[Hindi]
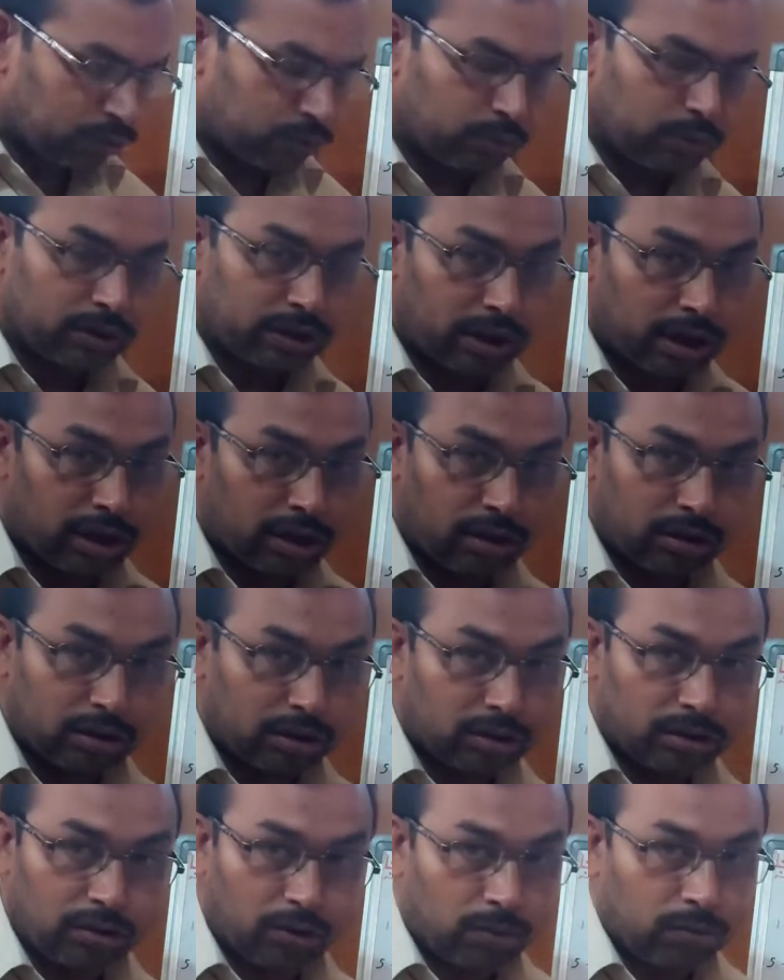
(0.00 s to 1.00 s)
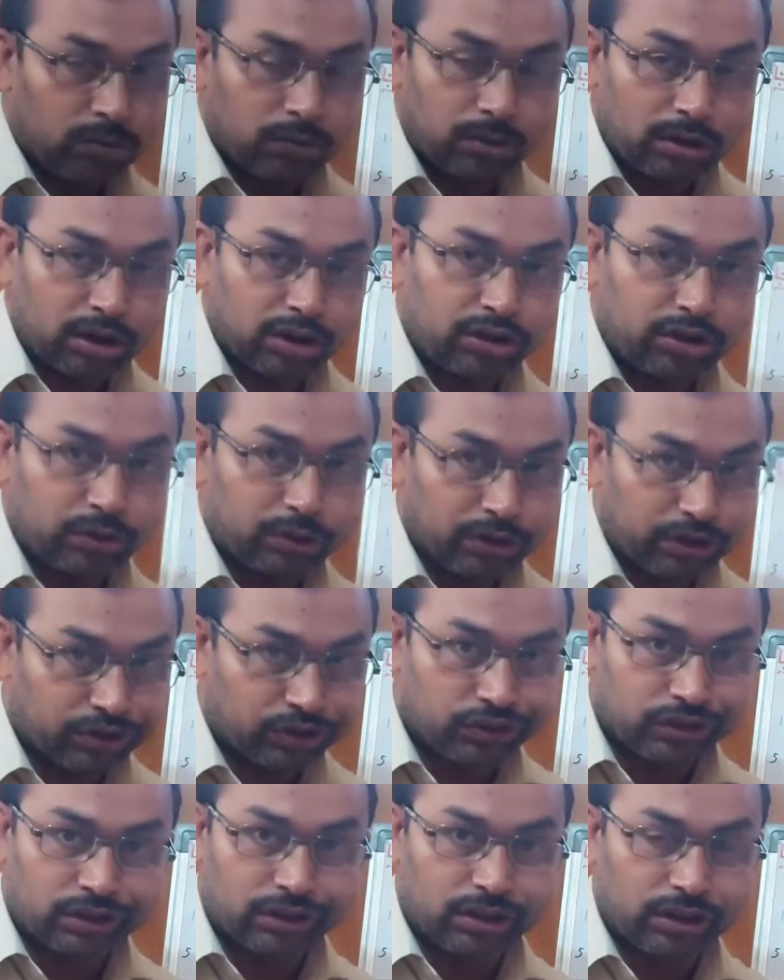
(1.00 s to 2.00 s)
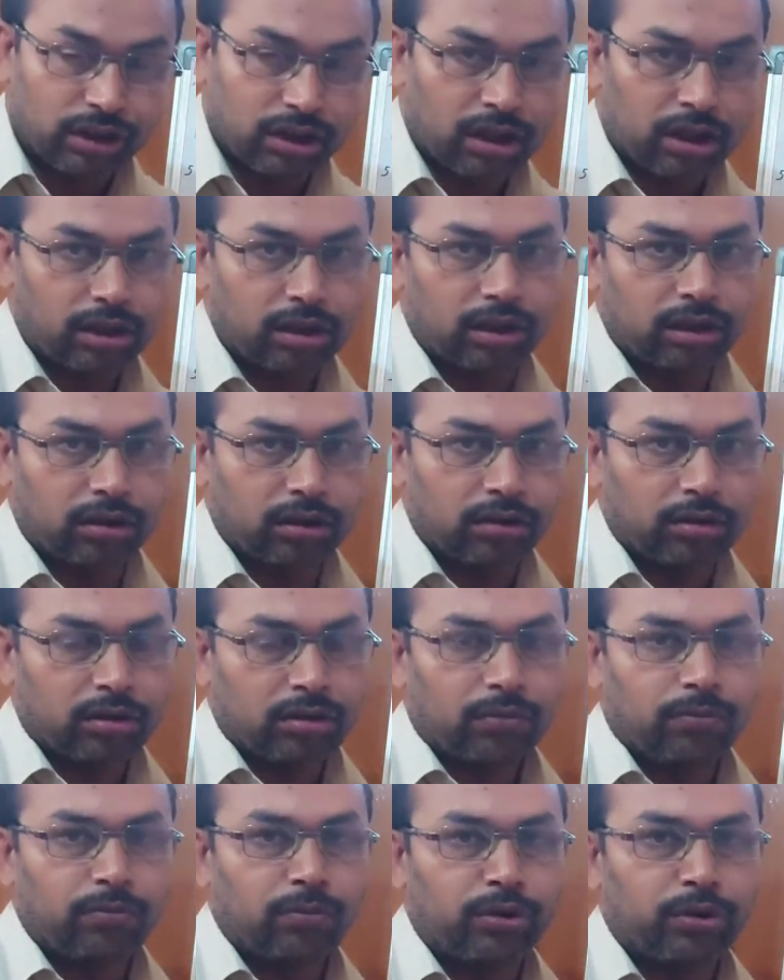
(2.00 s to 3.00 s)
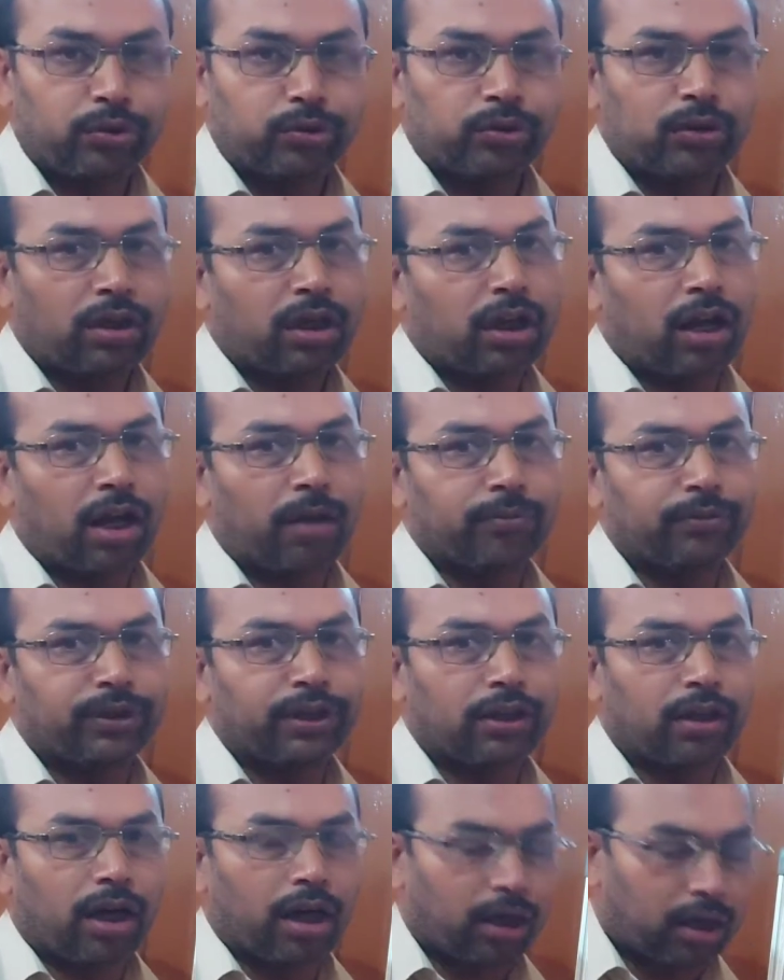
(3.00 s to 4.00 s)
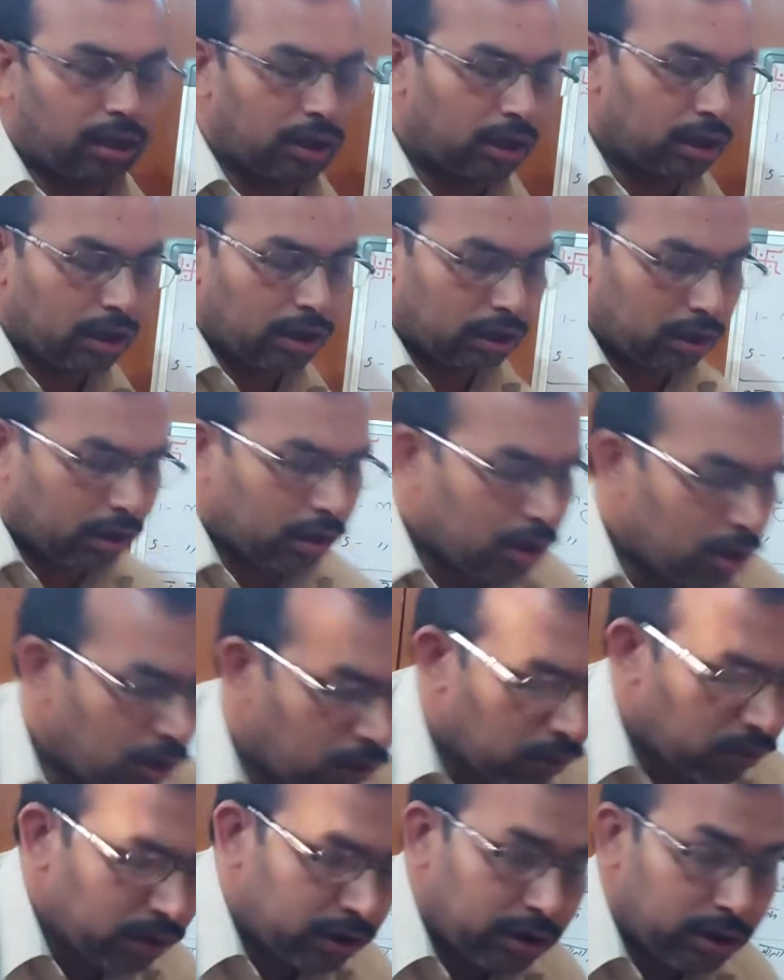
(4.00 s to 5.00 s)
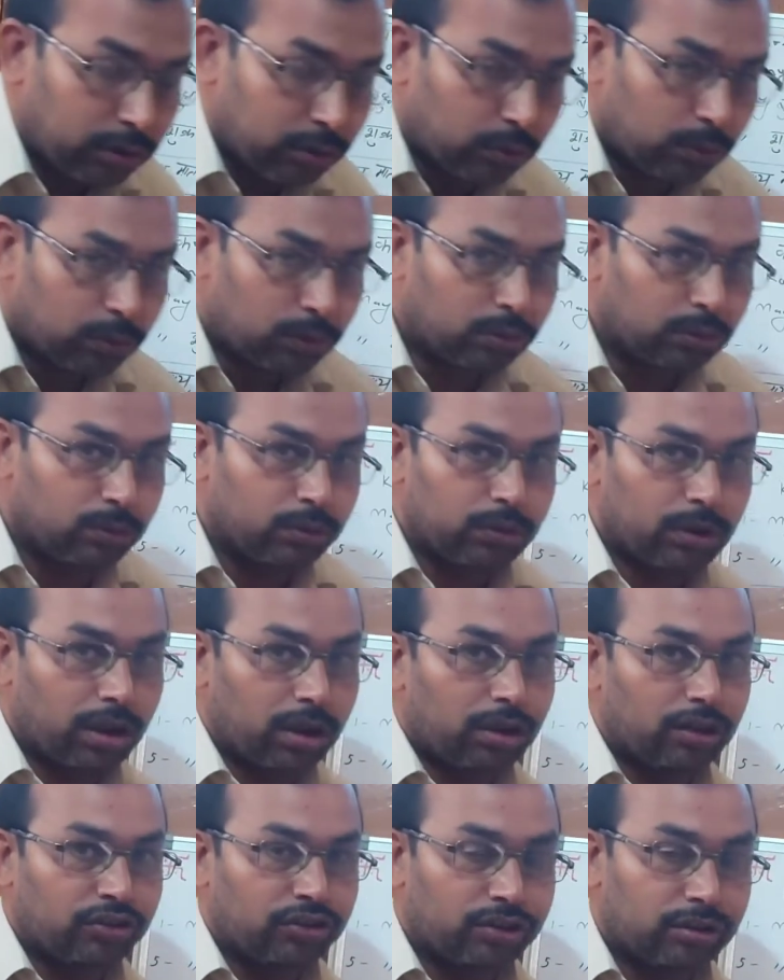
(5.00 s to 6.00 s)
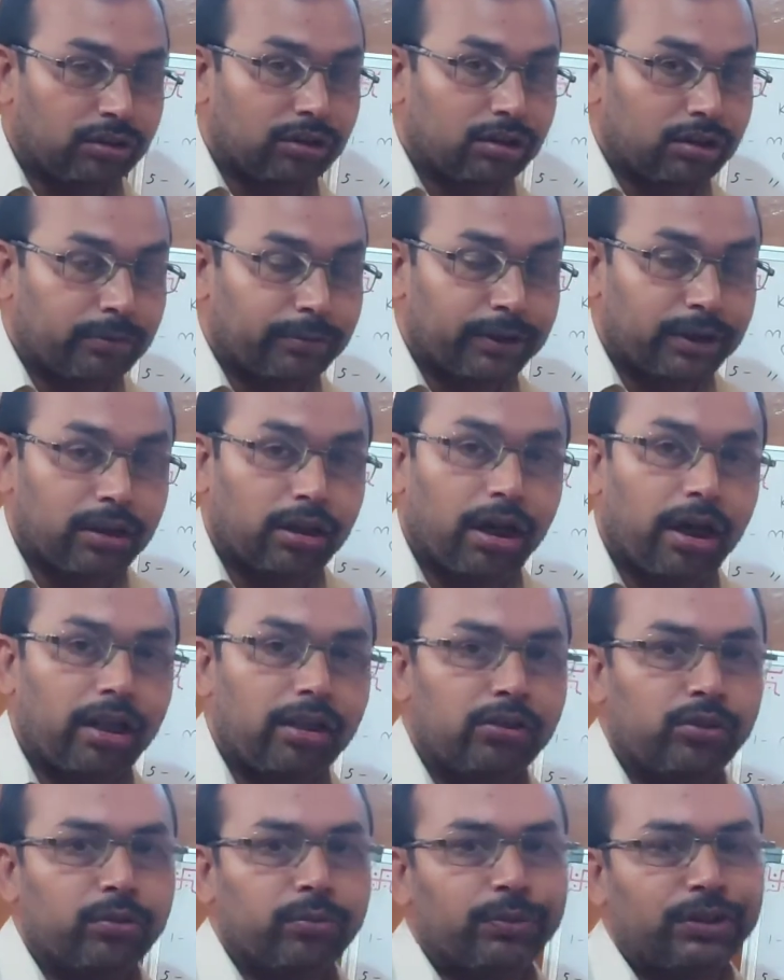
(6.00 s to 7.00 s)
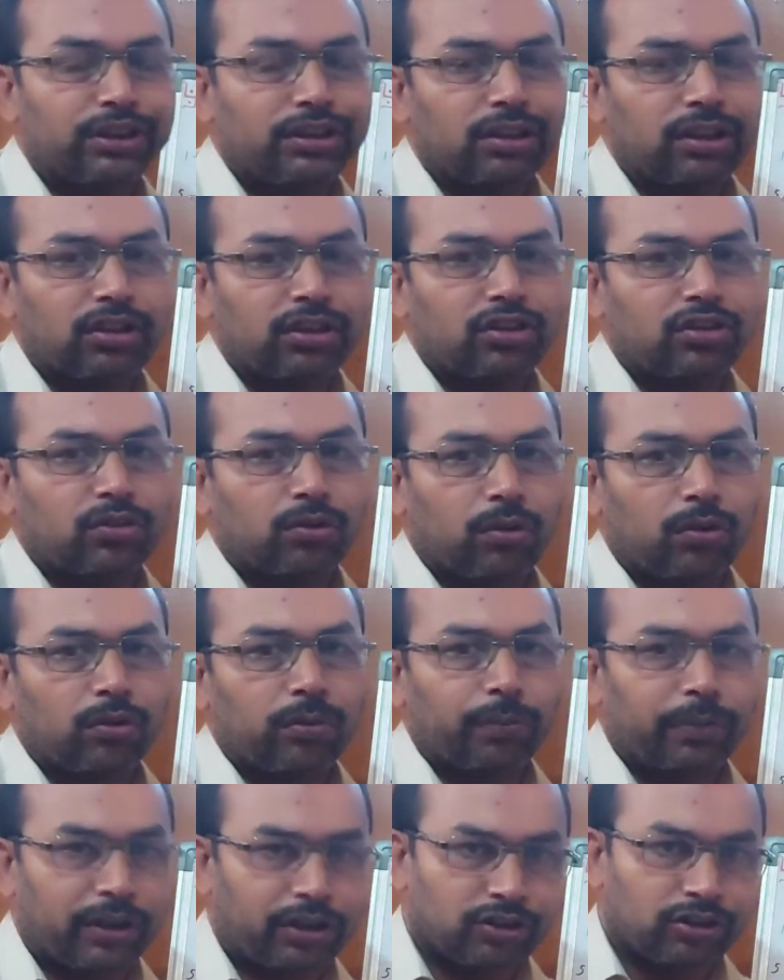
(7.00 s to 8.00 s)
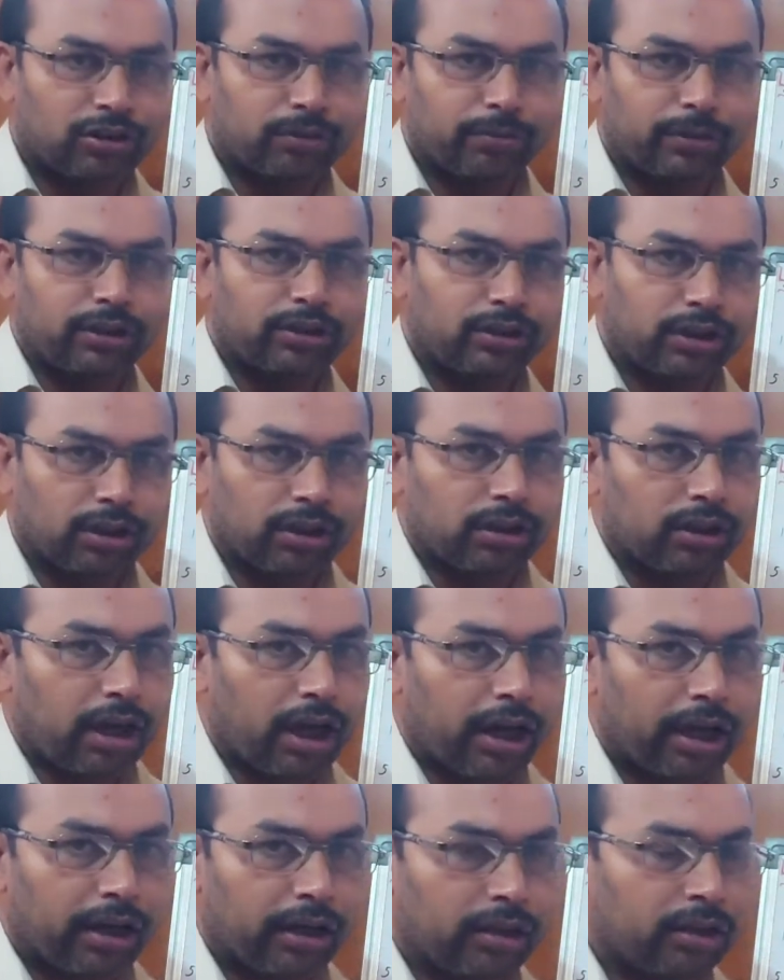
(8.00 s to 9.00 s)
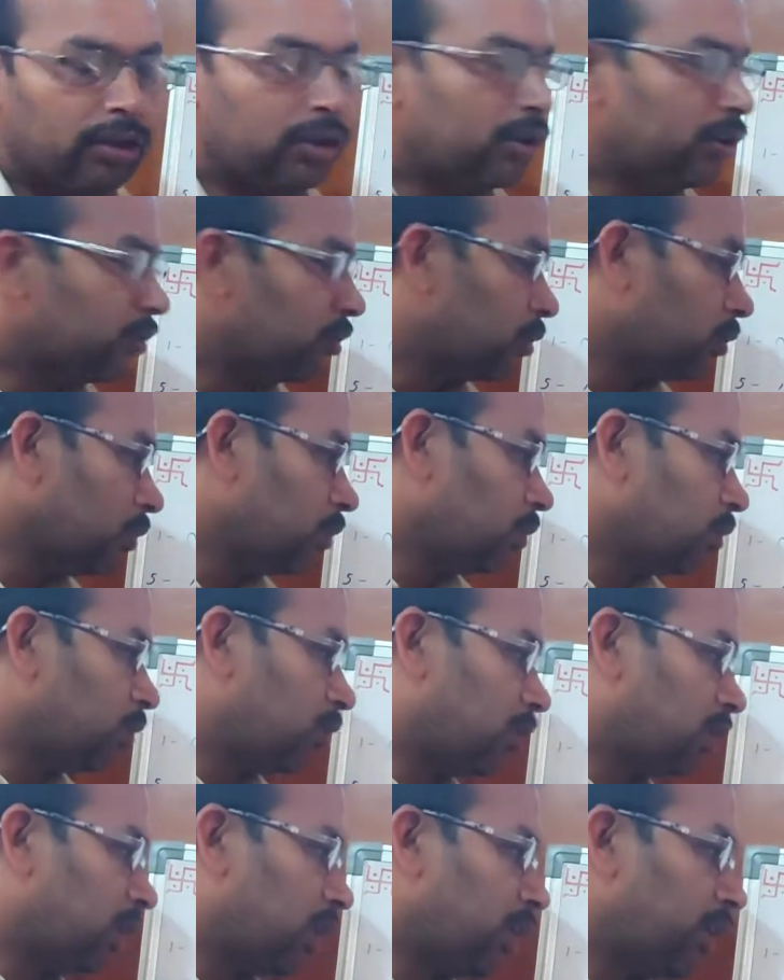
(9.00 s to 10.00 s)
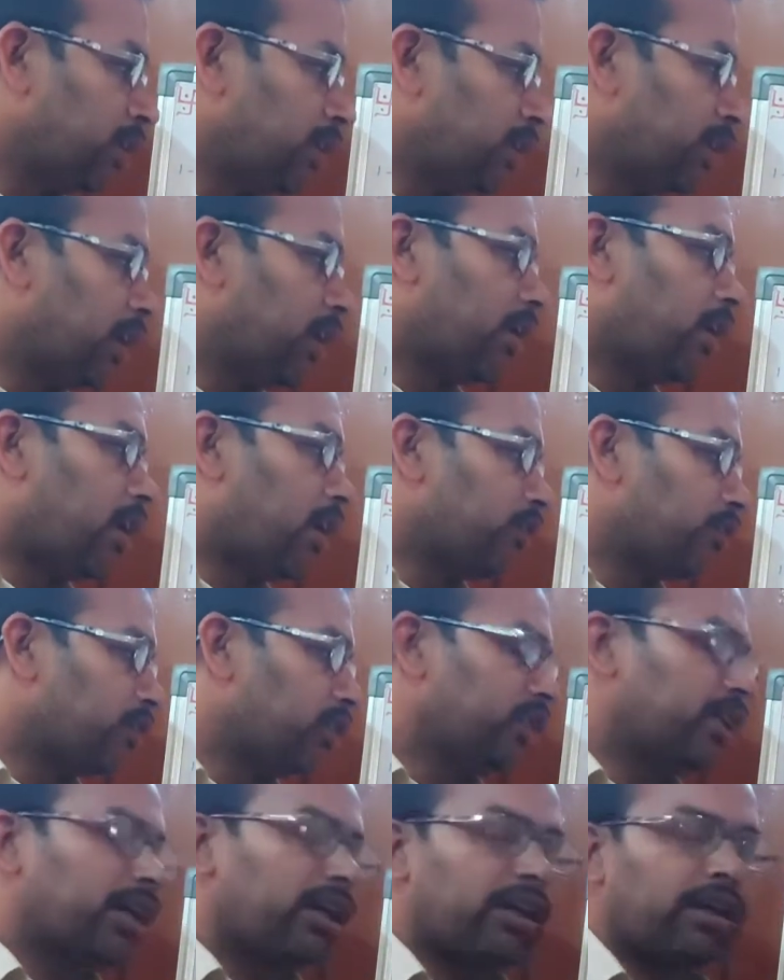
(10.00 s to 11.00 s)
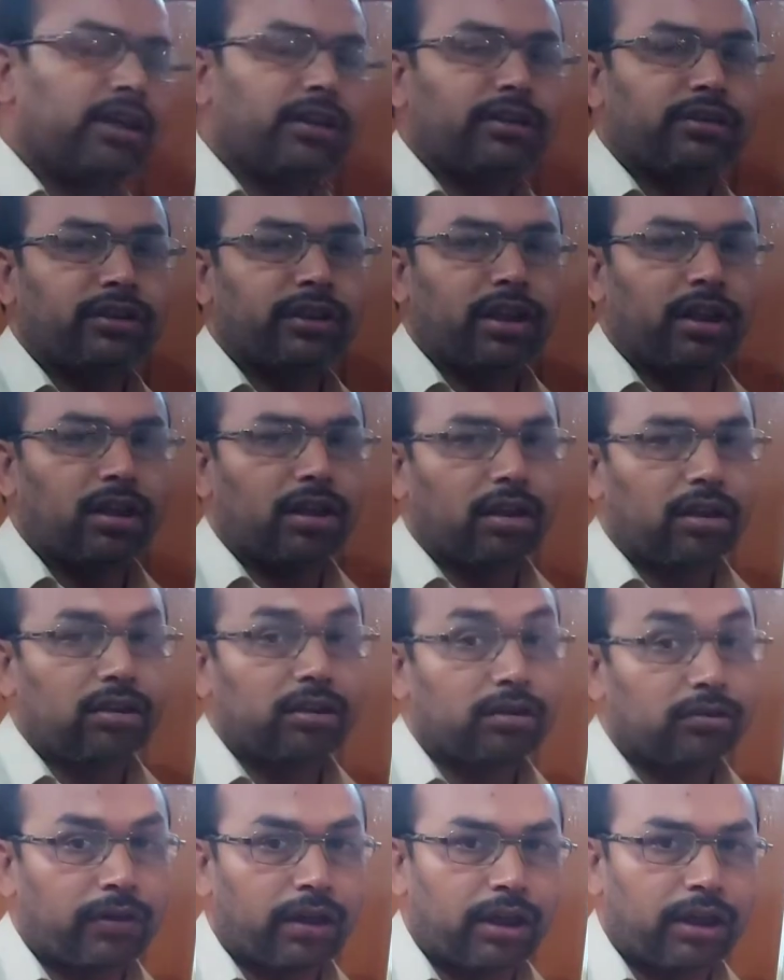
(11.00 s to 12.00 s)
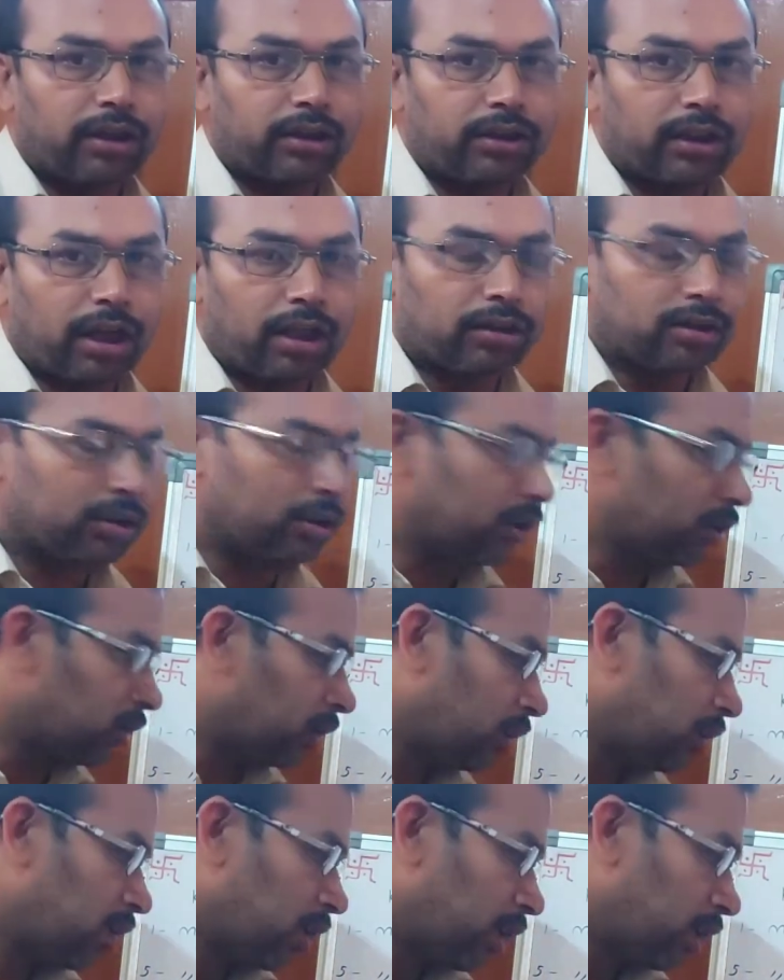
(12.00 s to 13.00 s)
तो यह ग्रहों की जो स्थिति है ना बहुत ख़राब दिखा रही है और ये जो कोरोना का संक्रमण काल जो विशेष तौर पे इस समय चल रहा है तो कन्या राशि या कन्या लग्न वाले जातक